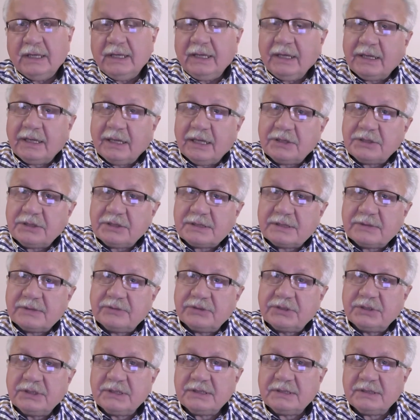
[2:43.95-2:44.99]
И
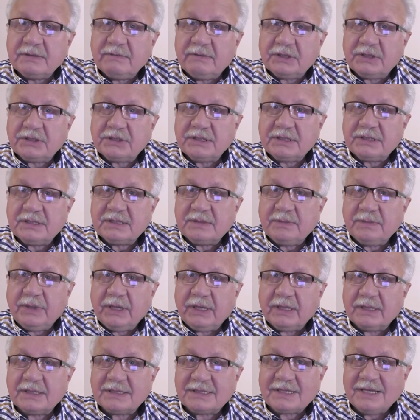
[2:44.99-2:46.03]
качество жизни вашей
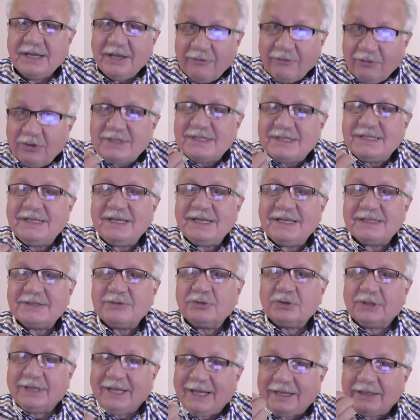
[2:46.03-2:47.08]
изменится. Вот здесь,
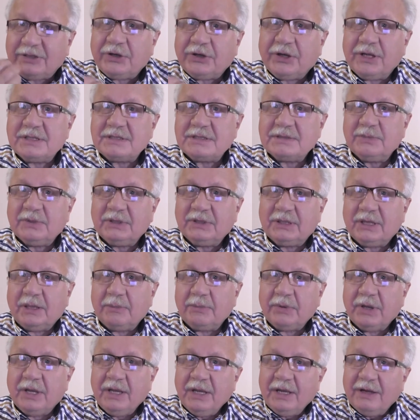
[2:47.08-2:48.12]
вот на третьем
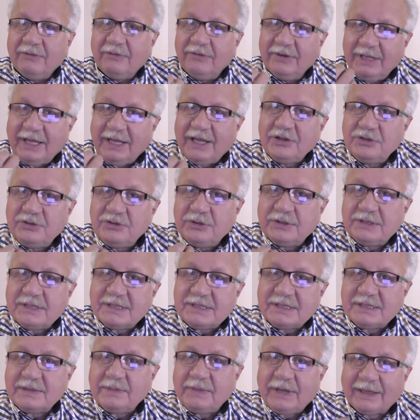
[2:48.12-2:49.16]
этапе, вы найдете
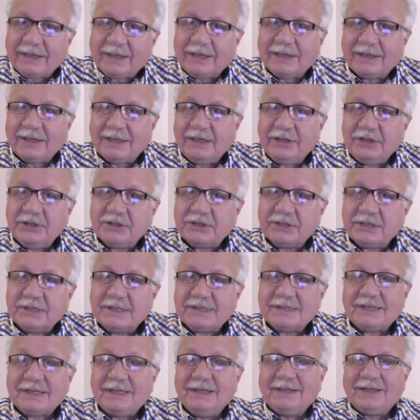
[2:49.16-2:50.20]
себя как
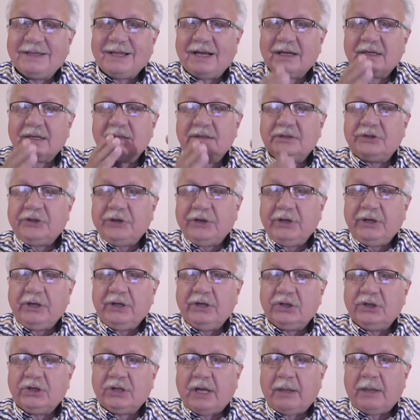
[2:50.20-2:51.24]
личность. Итак,
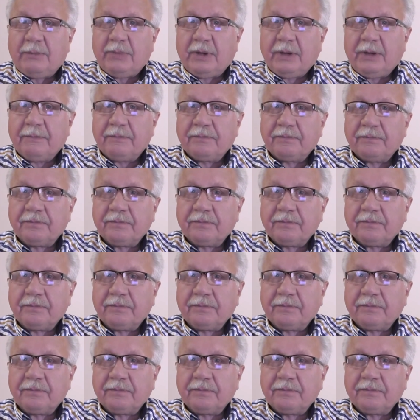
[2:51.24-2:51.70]
три этапа.